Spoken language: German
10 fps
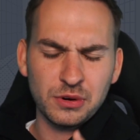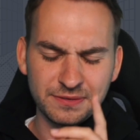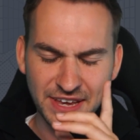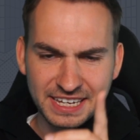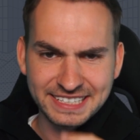
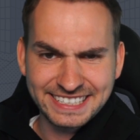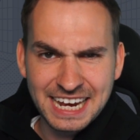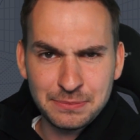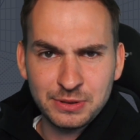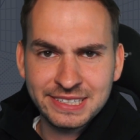Und welcher
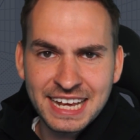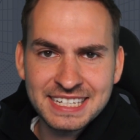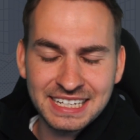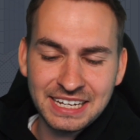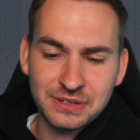Zeitpunkt
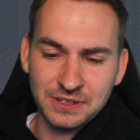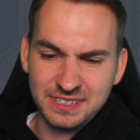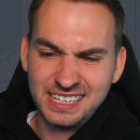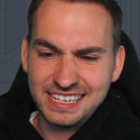das sein könnte,